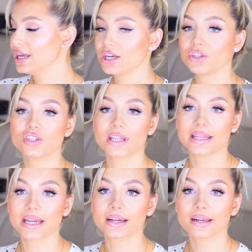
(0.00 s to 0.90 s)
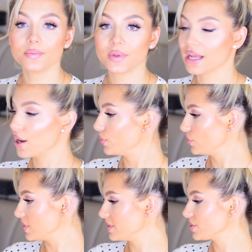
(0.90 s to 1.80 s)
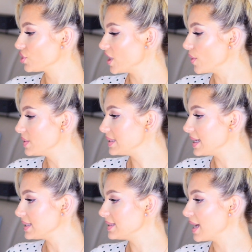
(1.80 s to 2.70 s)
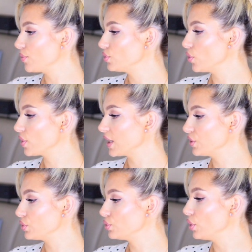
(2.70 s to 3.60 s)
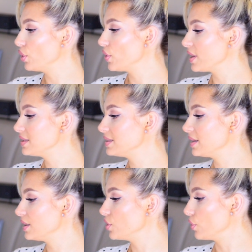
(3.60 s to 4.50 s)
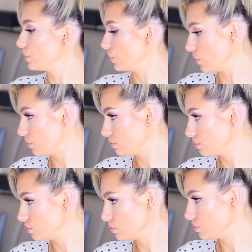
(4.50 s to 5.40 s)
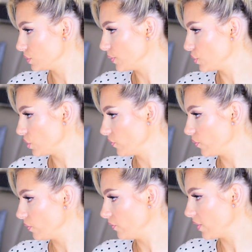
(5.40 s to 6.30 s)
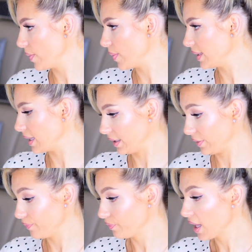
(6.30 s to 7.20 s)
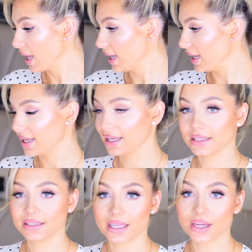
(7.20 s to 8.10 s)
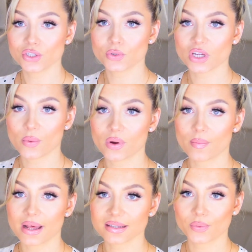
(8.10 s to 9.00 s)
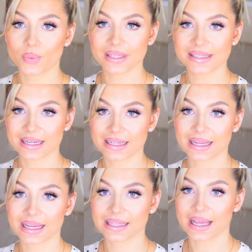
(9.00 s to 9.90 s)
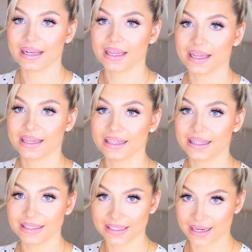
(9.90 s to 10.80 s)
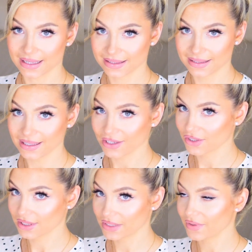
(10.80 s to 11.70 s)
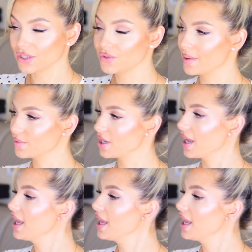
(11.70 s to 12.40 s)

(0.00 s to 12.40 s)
e, czytania kryminału. To jest Kształt serca, autorka to Dolores Redondo. Dobrze to wymówiłam? Chyba tak. E, ta książka była bardzo polecana na kanale Literatcy, także stwierdziłam, że